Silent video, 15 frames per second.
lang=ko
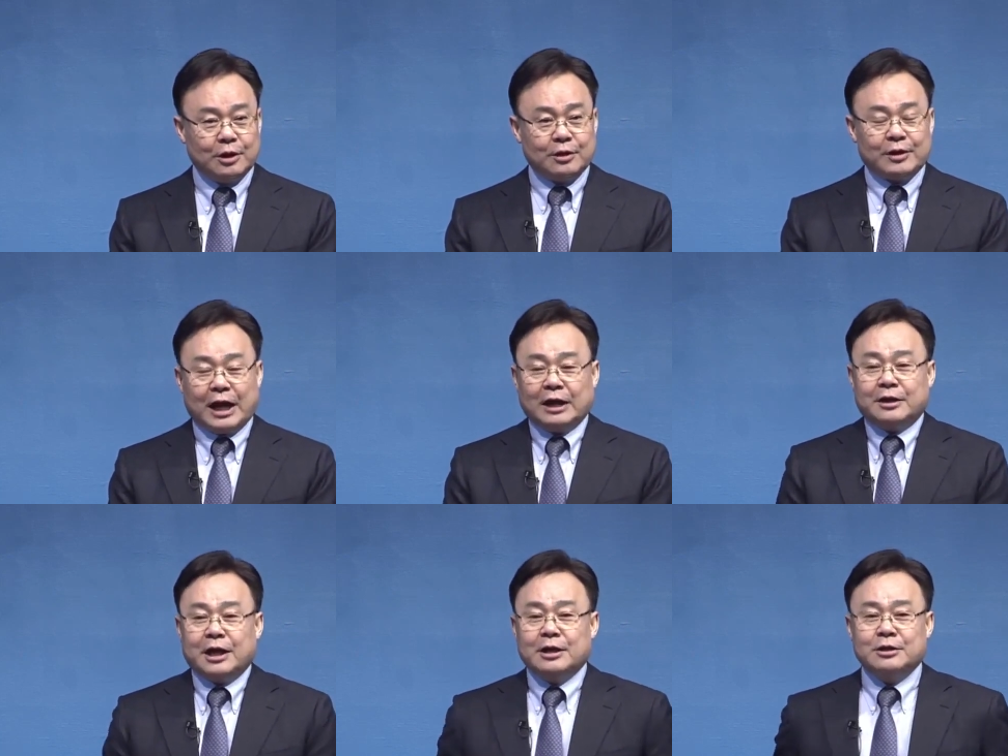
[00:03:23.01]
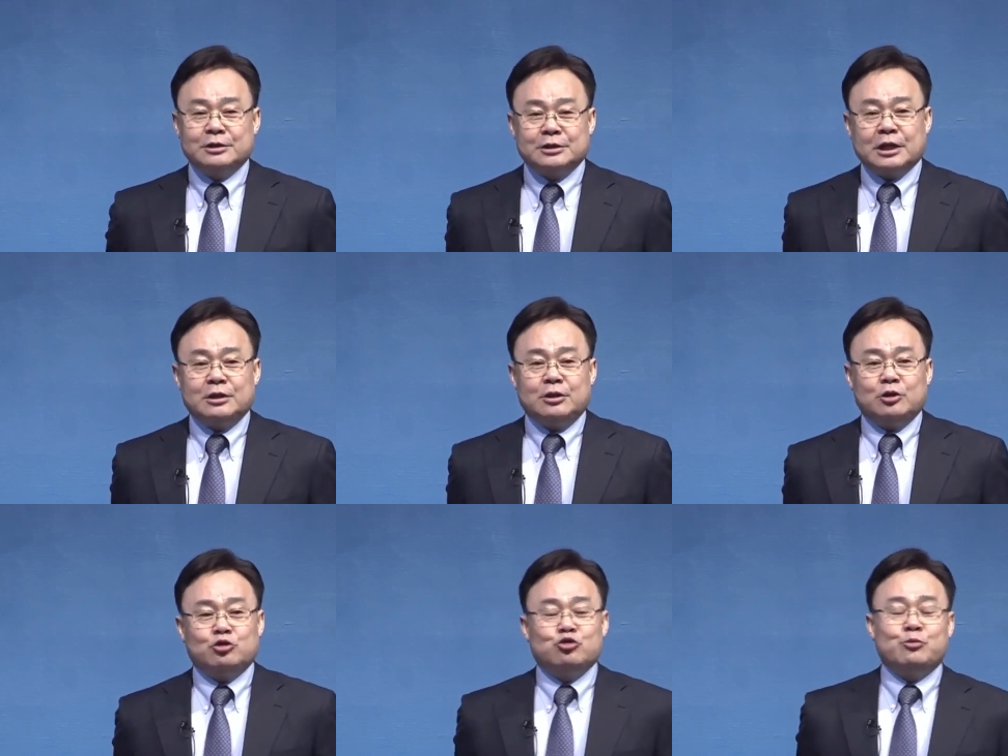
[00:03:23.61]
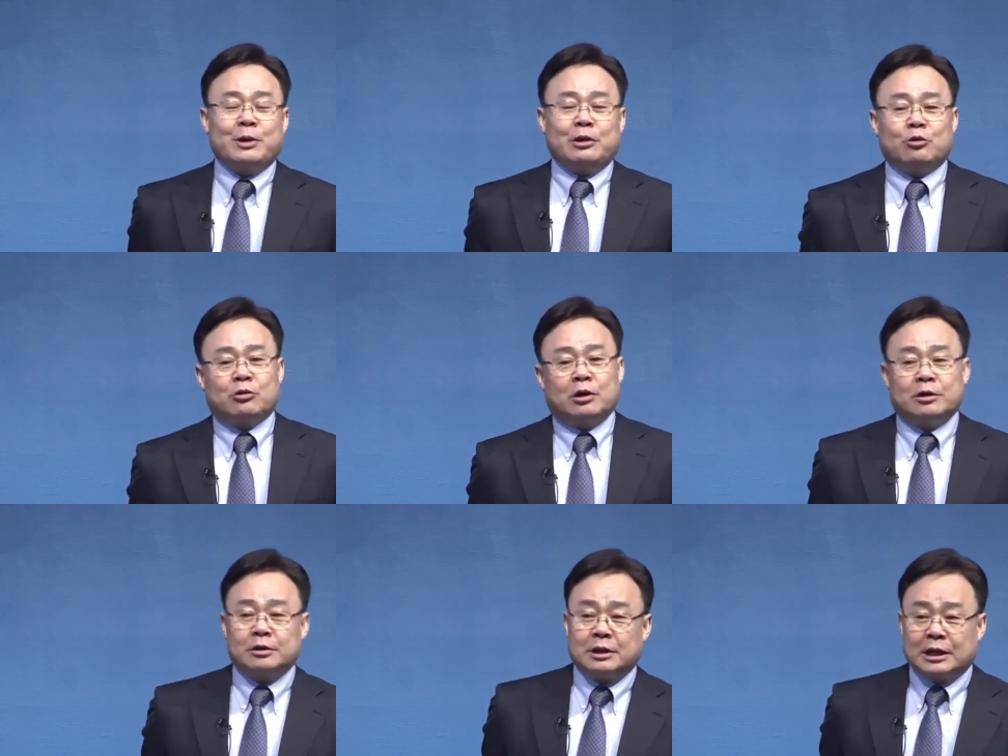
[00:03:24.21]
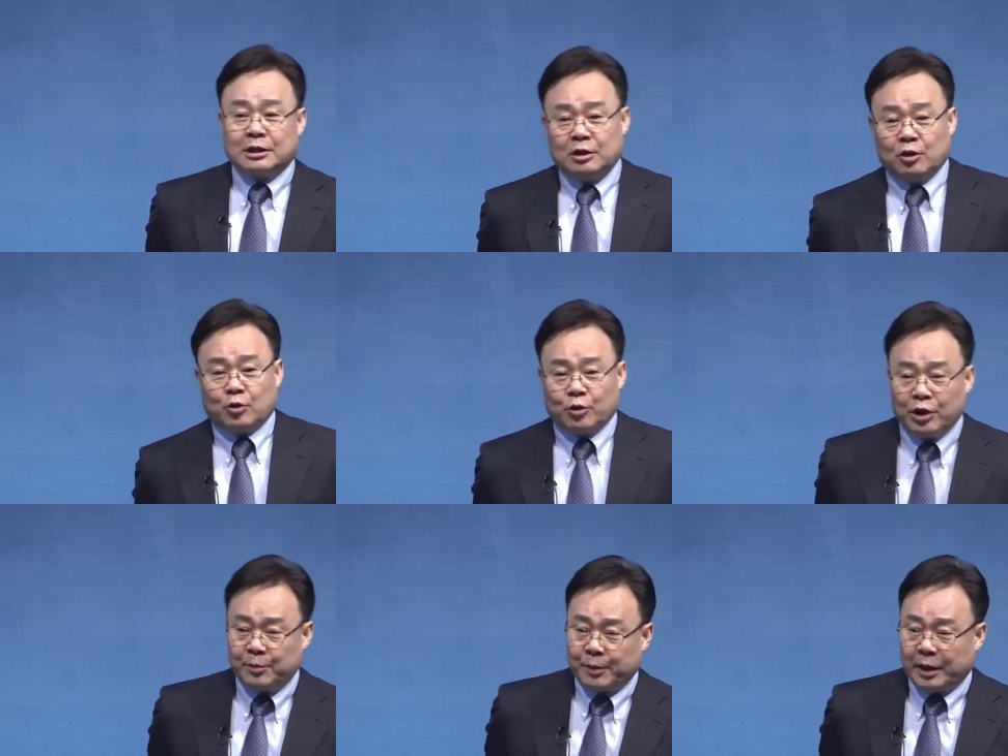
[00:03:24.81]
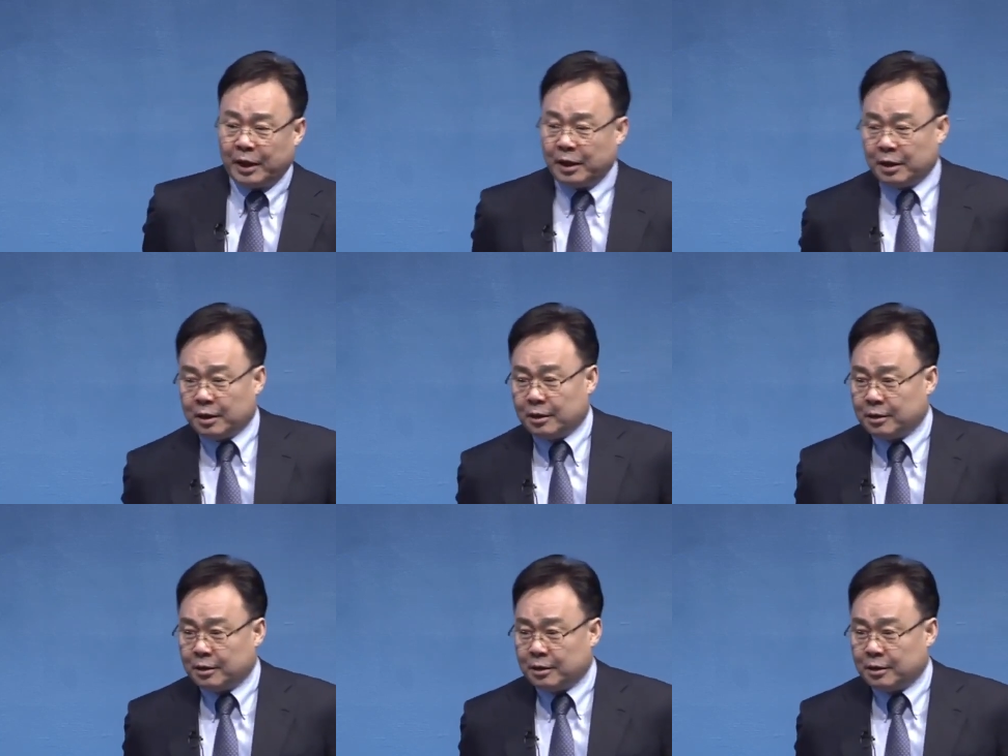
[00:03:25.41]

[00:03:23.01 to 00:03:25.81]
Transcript: 날개 있는 새들이 두 발로 걸어 다니려고 해봐.